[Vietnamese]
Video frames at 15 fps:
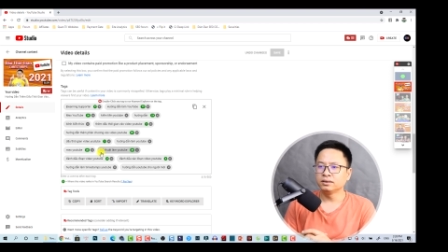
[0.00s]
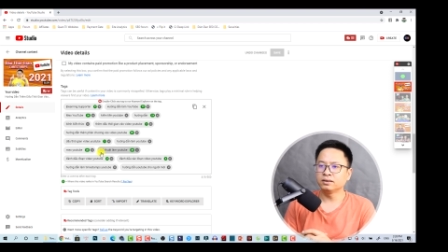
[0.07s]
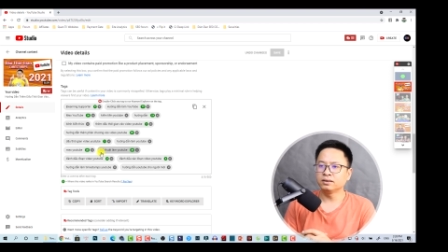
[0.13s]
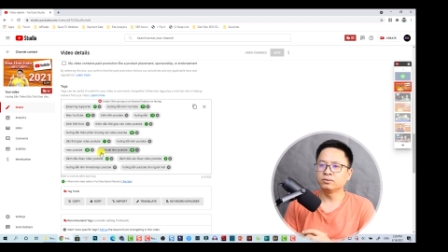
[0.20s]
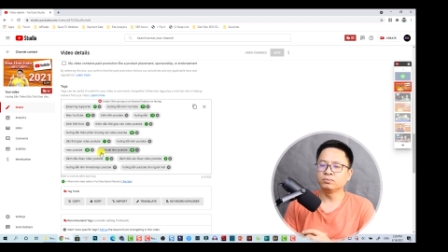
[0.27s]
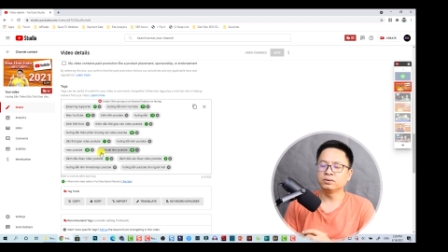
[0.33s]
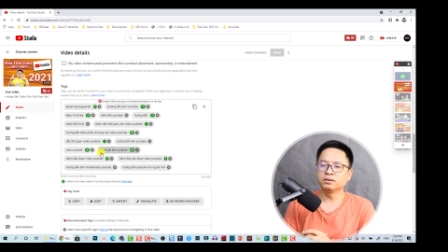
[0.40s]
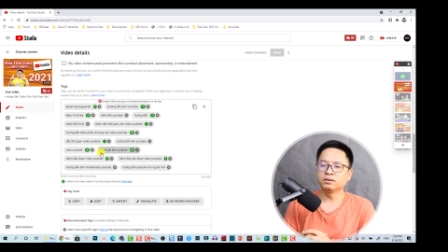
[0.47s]

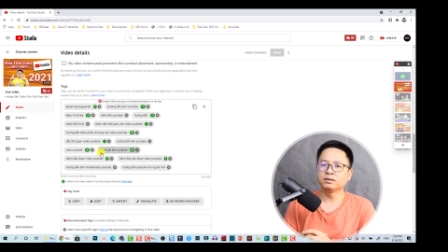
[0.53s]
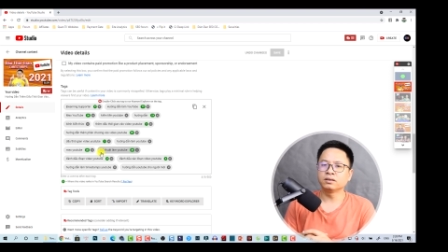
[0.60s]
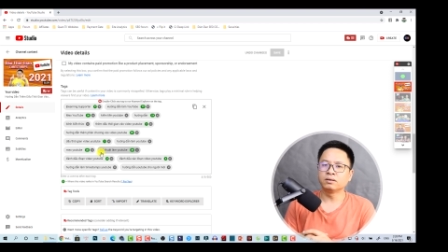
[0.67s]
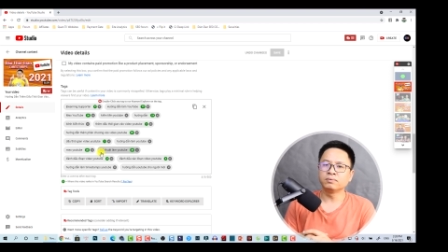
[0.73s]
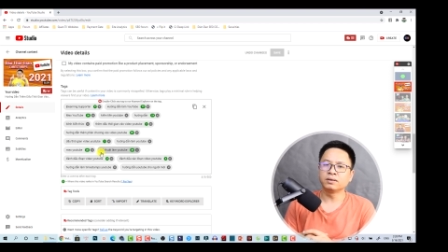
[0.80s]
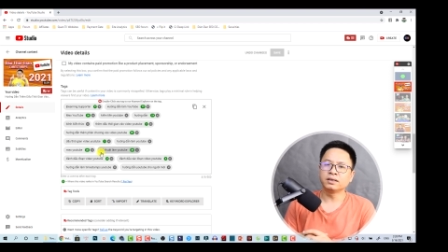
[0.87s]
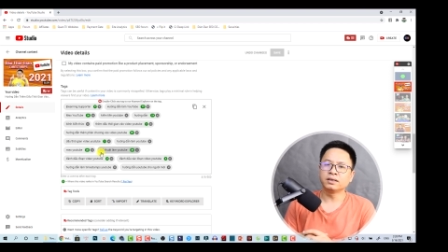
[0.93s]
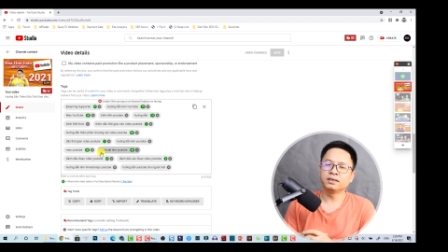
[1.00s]
Chứ cũng
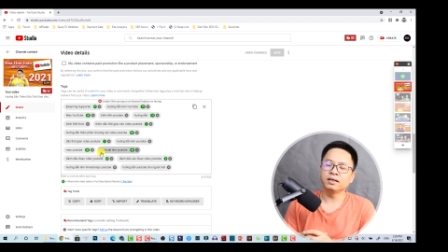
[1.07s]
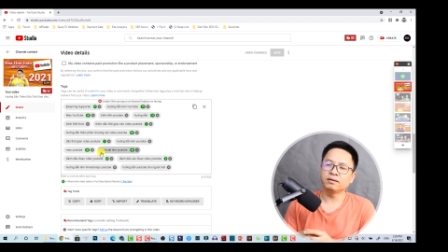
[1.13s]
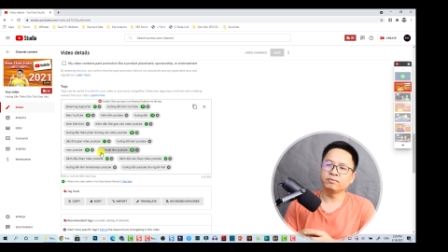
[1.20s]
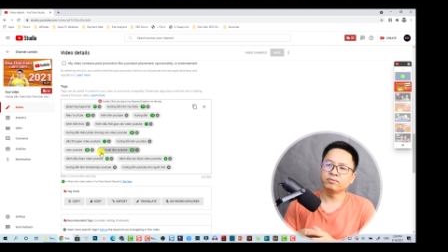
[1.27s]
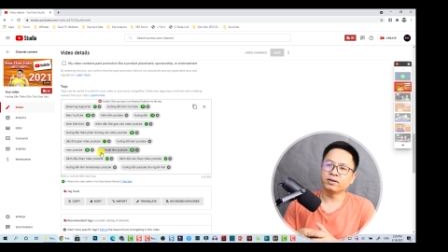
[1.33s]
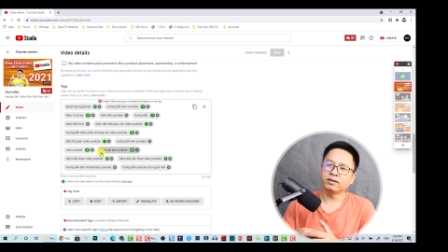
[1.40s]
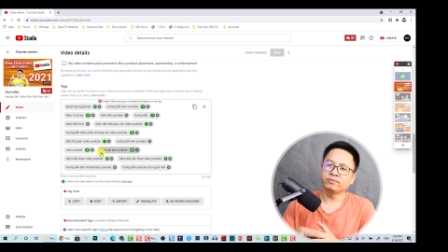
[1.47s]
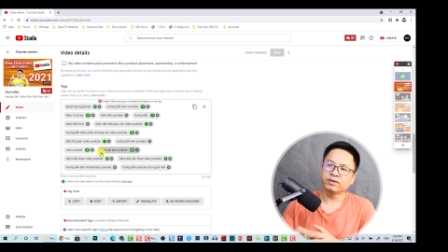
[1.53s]
không cần thiết
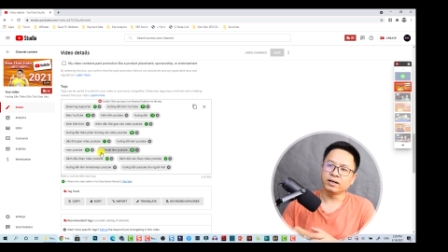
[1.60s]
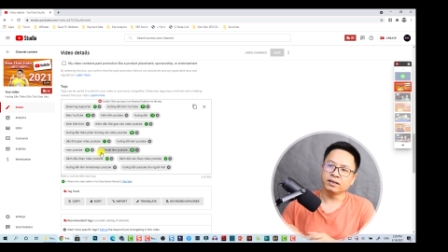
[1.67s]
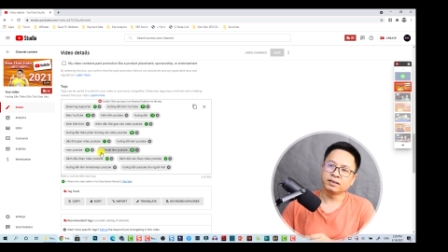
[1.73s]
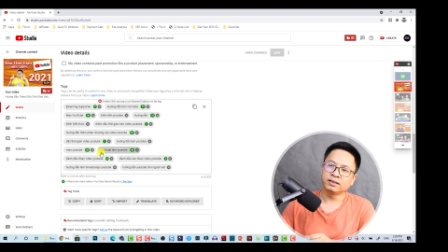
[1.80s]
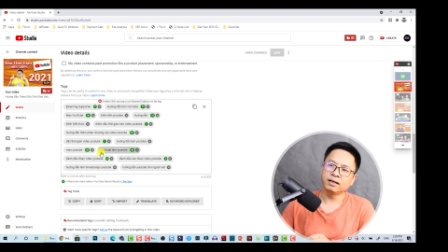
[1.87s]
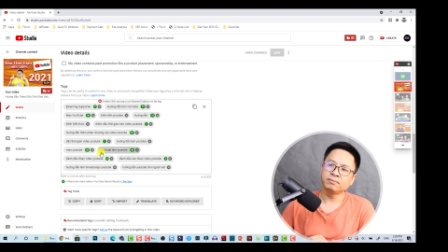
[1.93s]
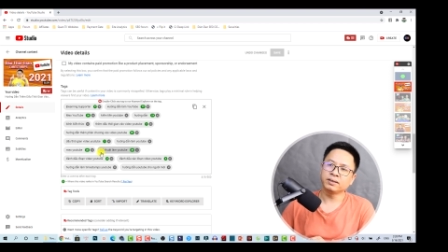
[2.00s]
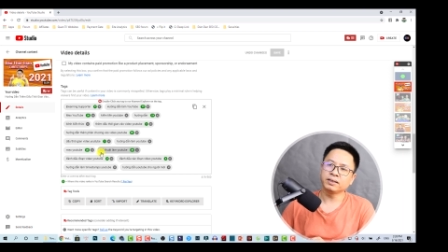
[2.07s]

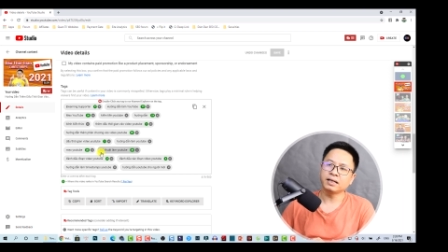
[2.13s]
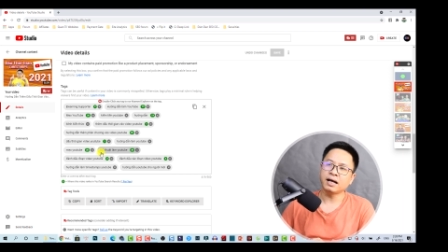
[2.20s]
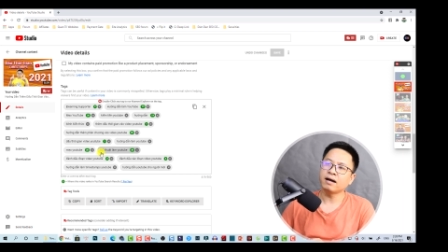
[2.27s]
phải thêm cái